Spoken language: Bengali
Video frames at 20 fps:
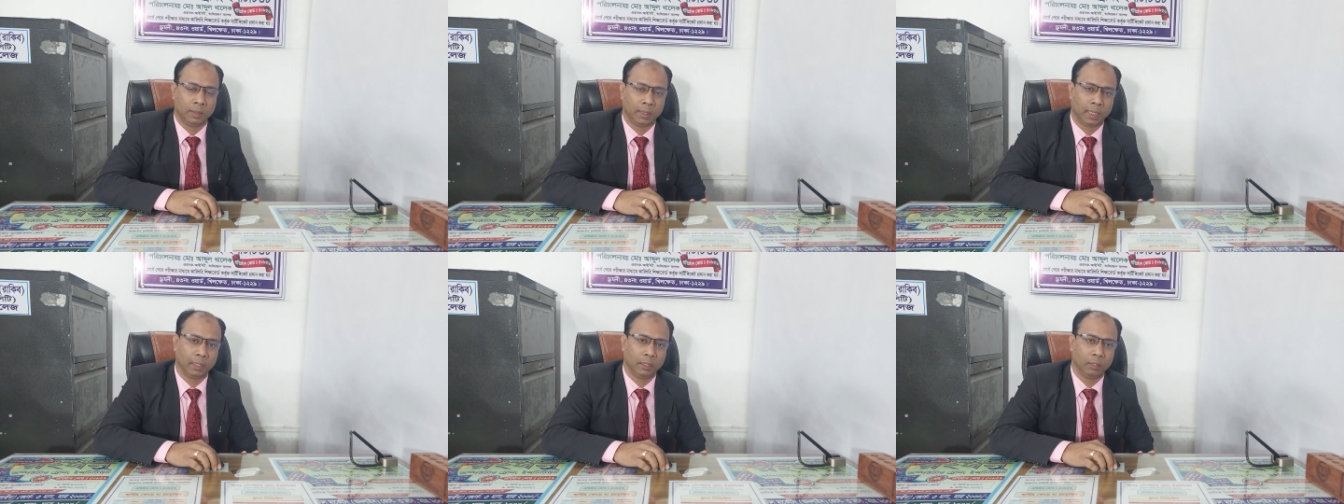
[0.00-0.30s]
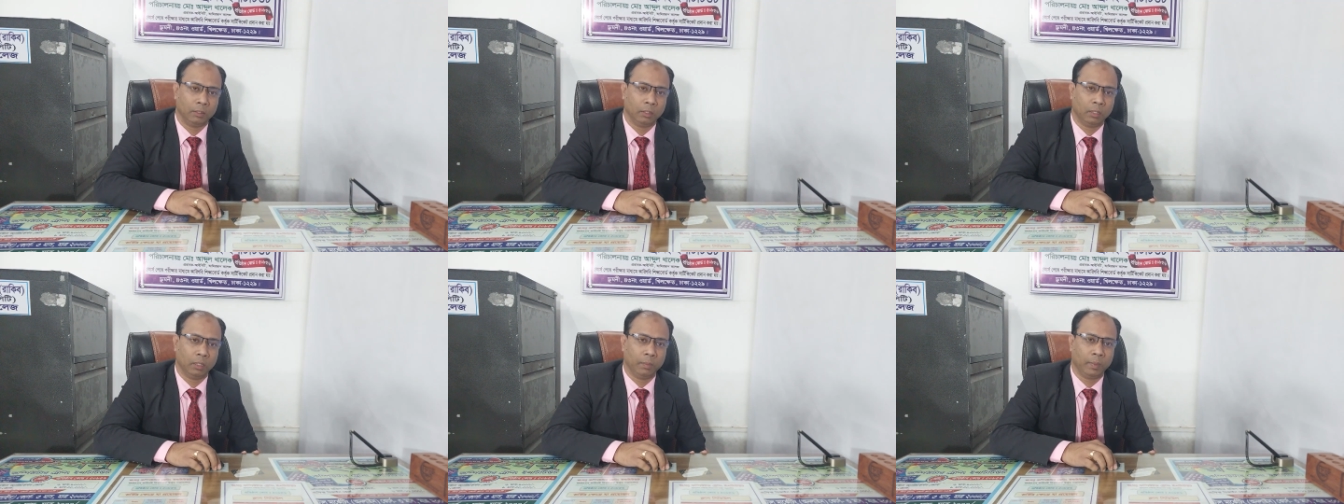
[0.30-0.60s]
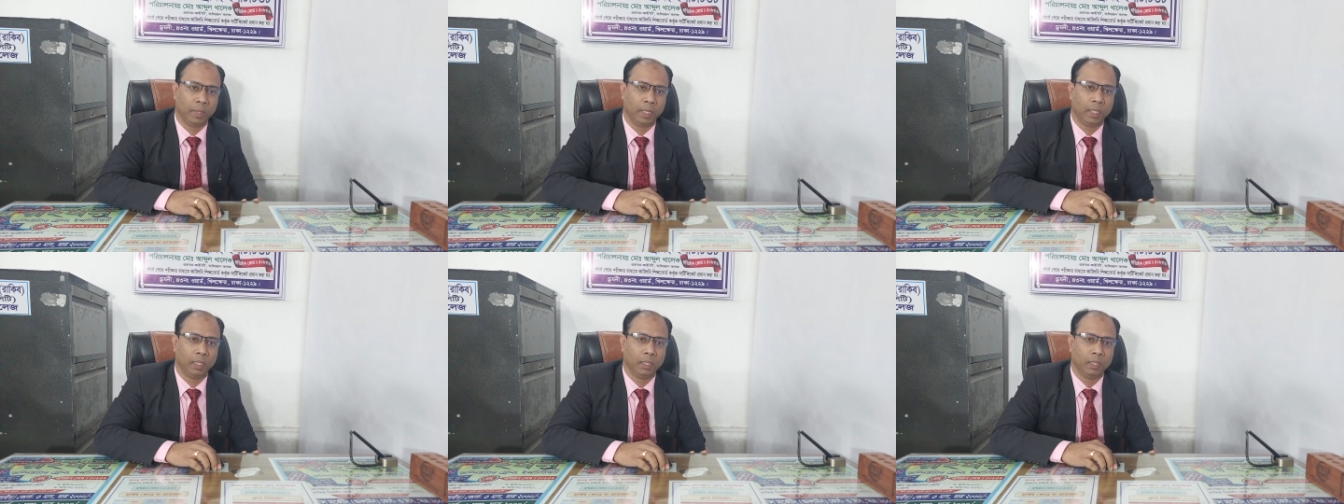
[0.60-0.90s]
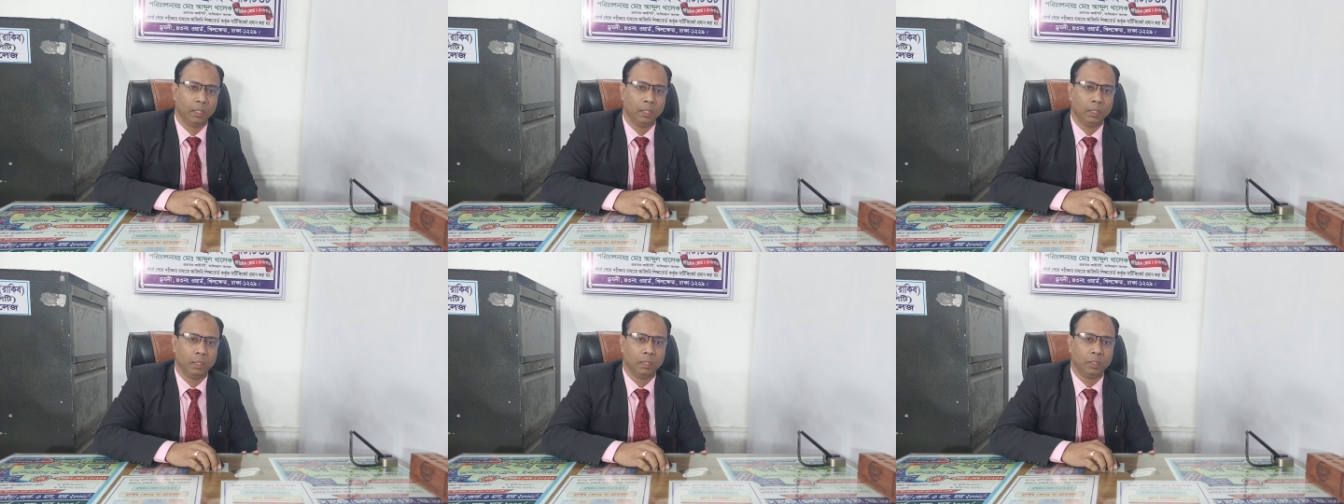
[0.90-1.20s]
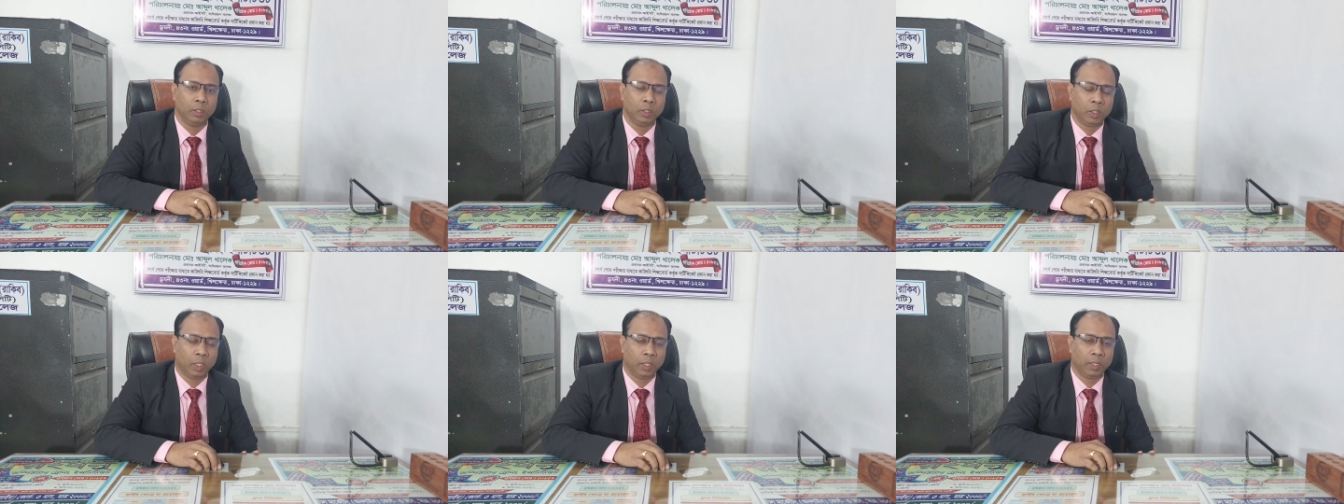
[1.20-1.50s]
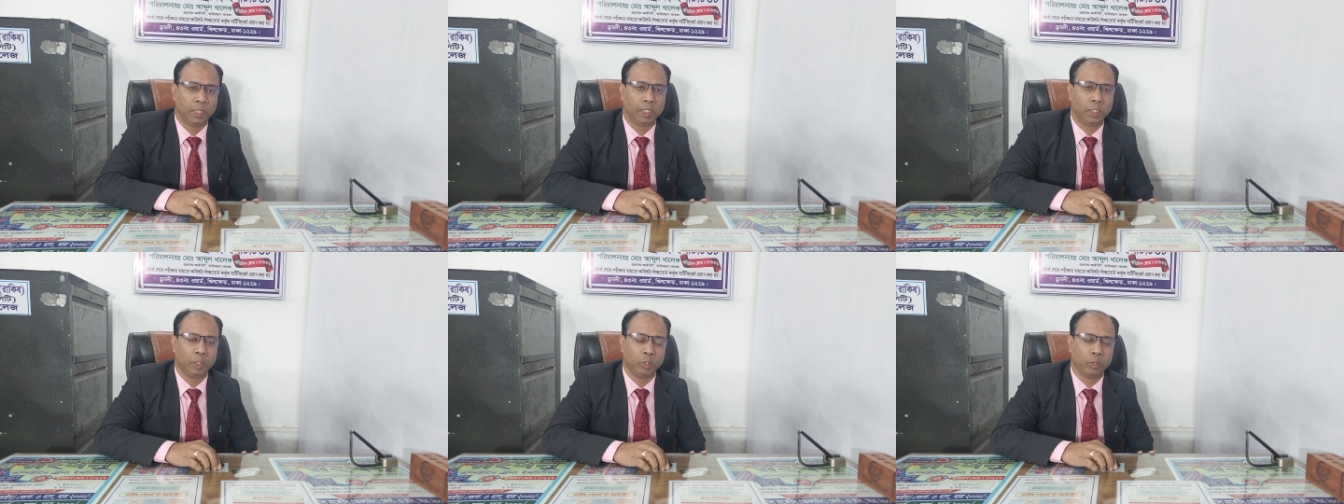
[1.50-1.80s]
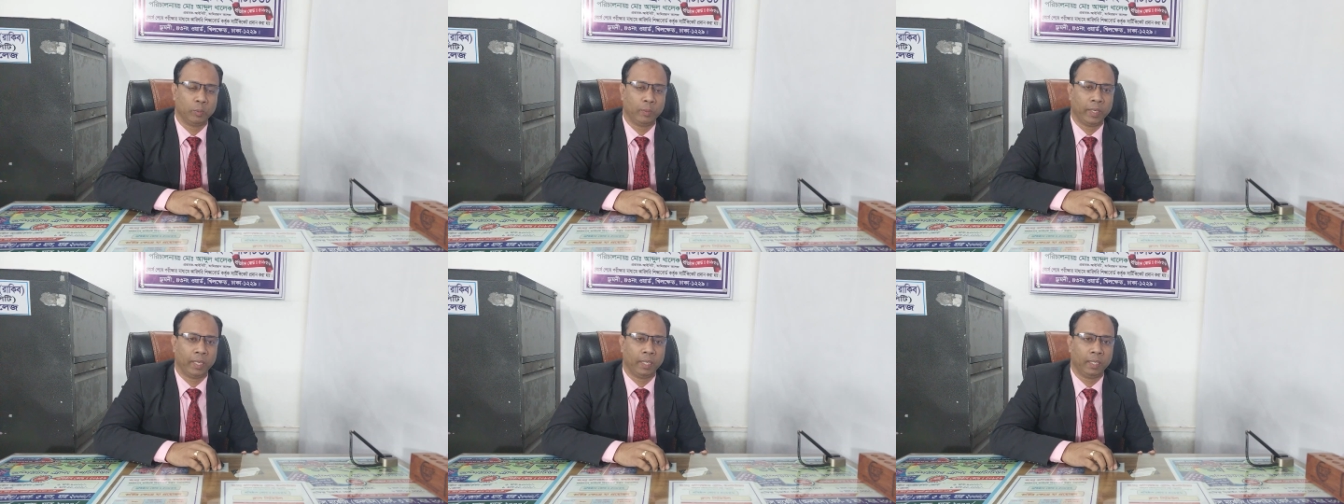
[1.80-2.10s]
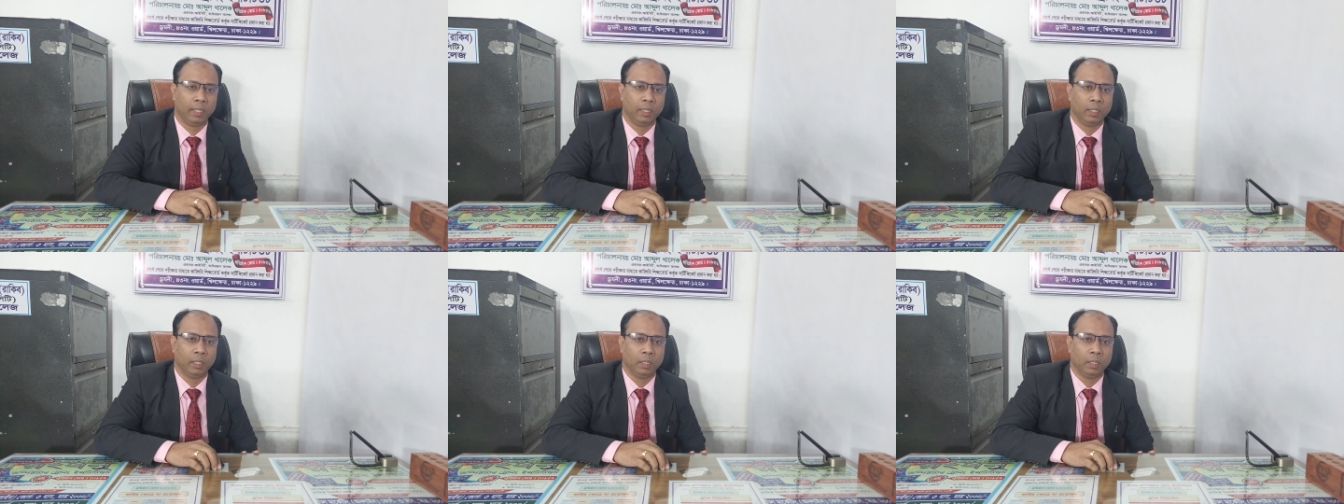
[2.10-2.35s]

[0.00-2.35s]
জানতে হবে সঠিক সময়ে